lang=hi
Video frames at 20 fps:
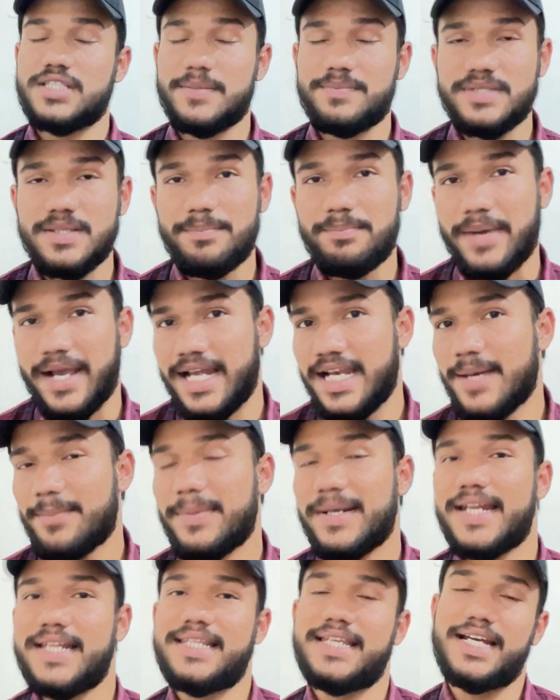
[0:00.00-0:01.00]
सबसे पहले
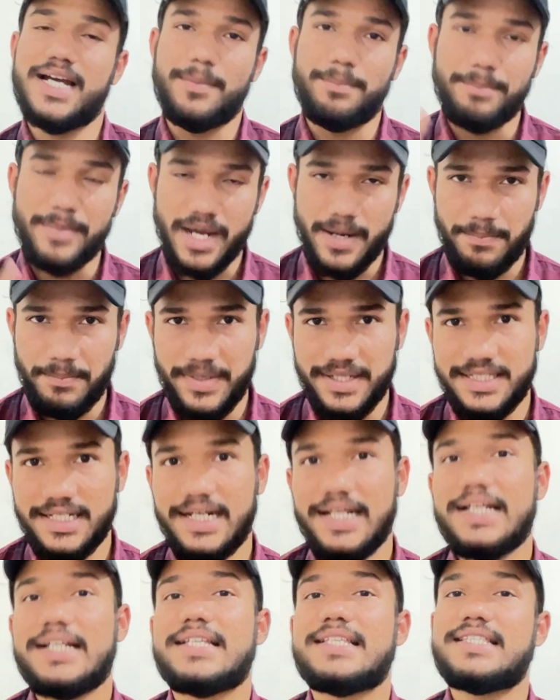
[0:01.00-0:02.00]
अपन ने देखा मैप
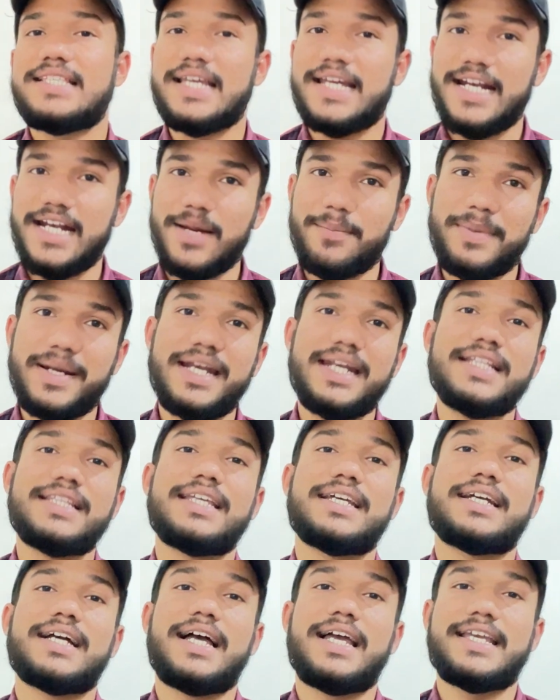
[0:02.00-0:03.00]
मेथड सेकेंड अपन ने
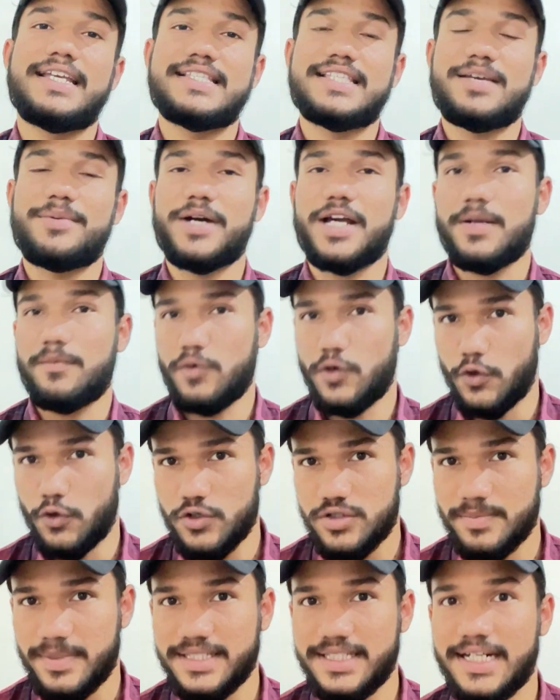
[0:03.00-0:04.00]
देखा है किसके बारे में
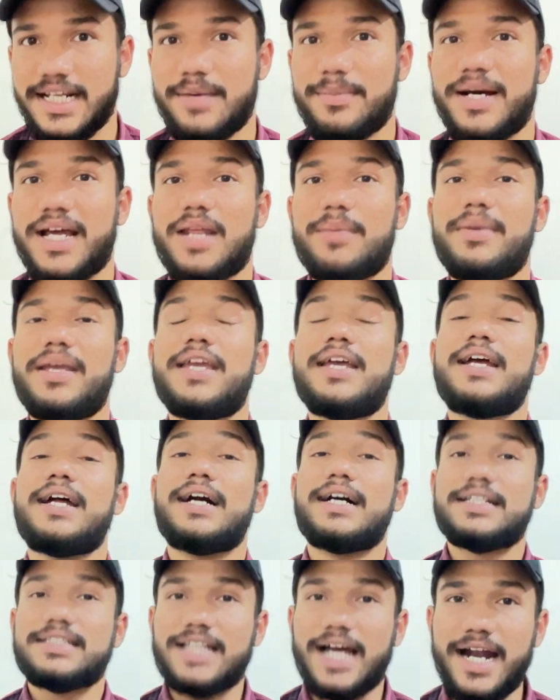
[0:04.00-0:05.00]
रिड्यूस मेथड के बारे में
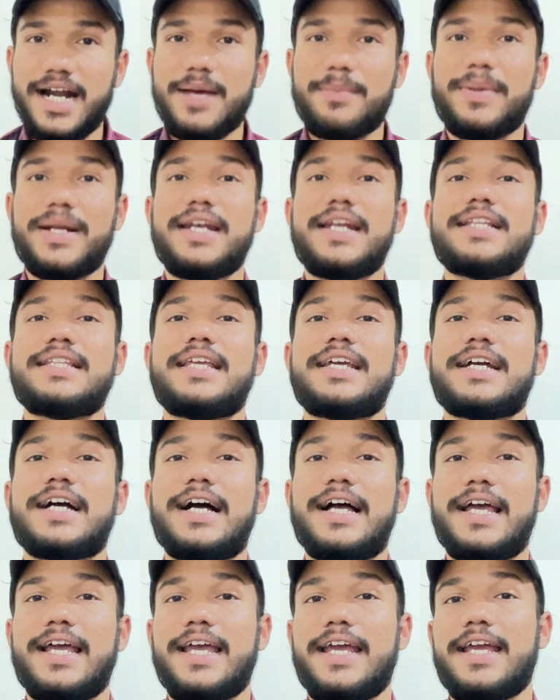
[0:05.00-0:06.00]
थर्ड अपन ने
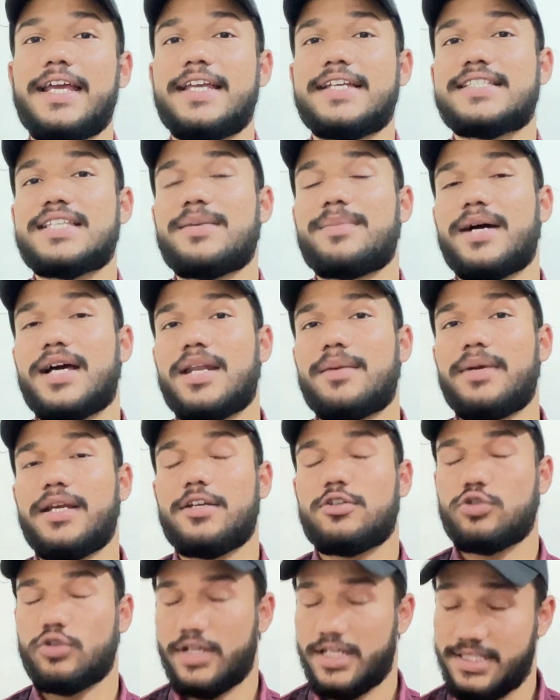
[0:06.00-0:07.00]
देखा है किसके बारे में
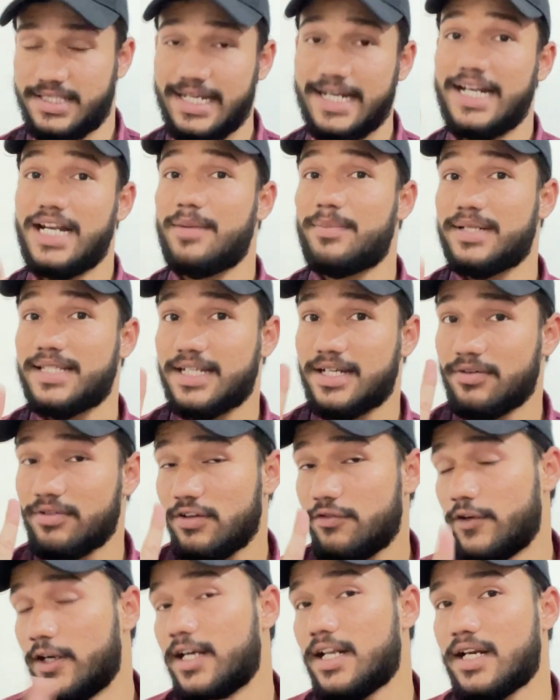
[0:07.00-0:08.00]
ओके सेकंड नंबर देखा
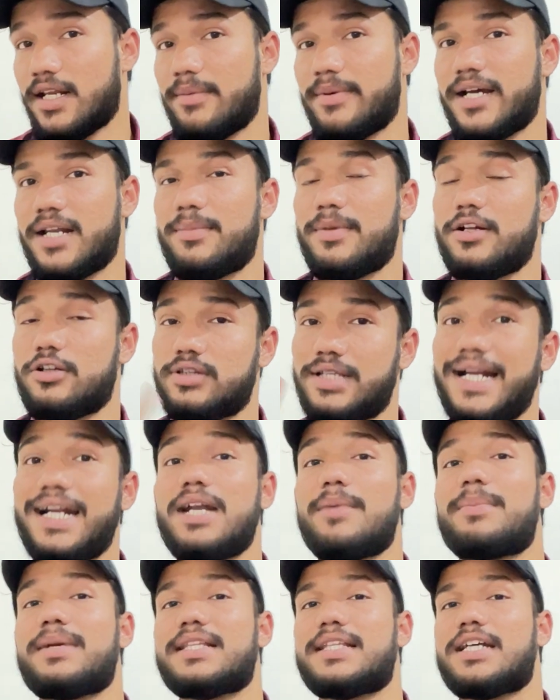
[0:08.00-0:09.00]
हमने फिल्टर के बारे में
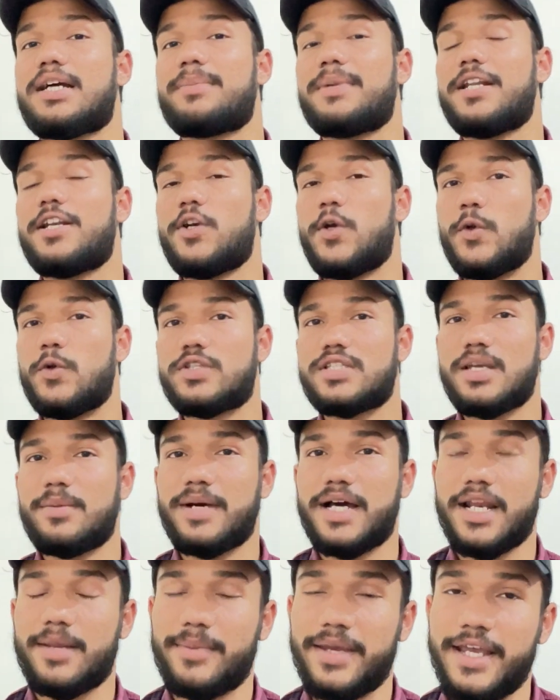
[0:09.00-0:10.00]
थर्ड नंबर देखा अपने रिड्यूस के
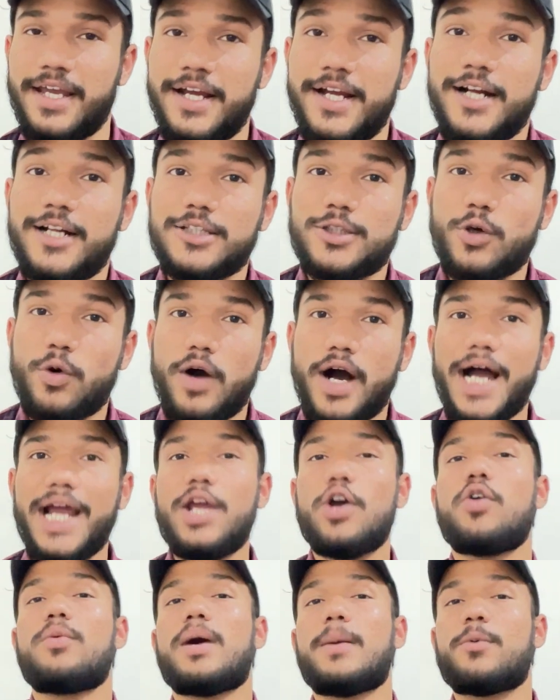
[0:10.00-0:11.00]
बारे में तो
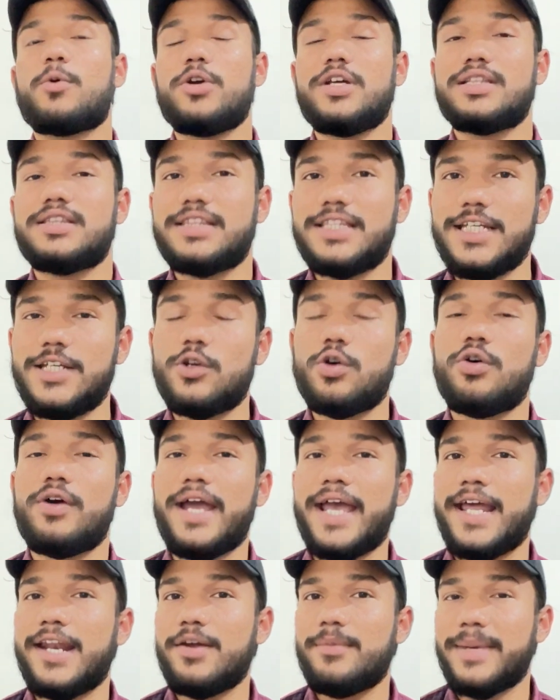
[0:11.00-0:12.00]
आई होप आपको ये तीनों
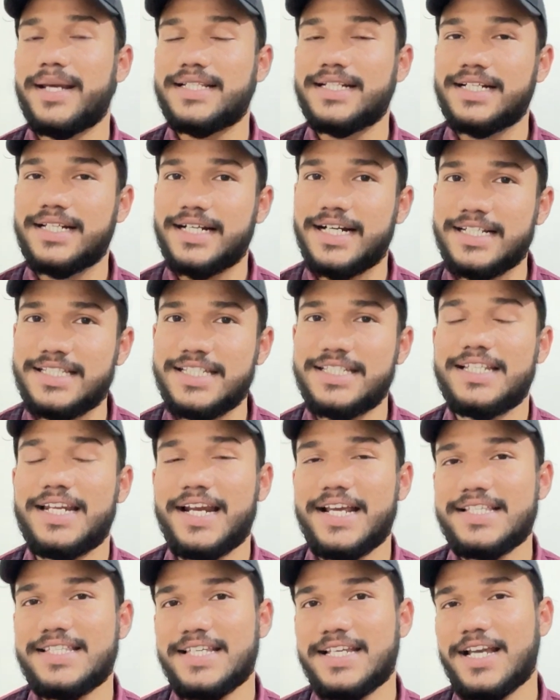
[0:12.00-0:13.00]
एरे मेथड अच्छे
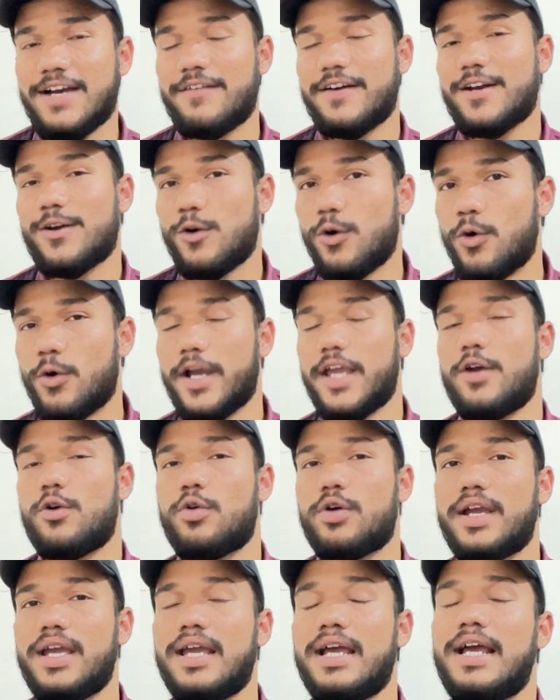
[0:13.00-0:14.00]
तरीके से कवर हो गए
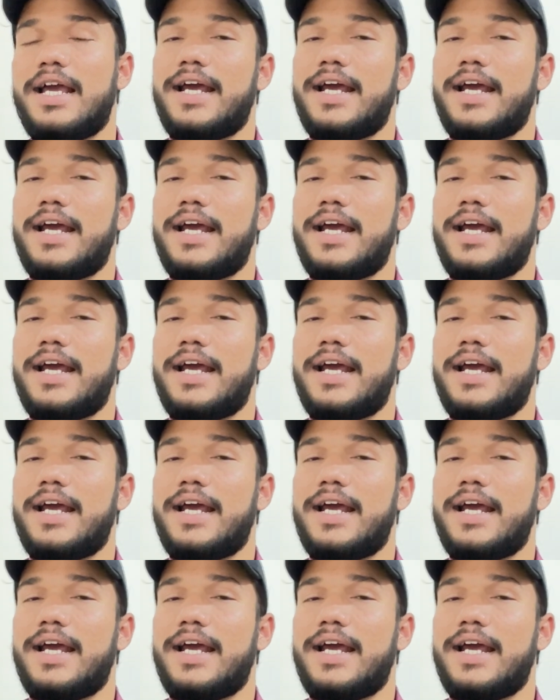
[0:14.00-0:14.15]
होंगे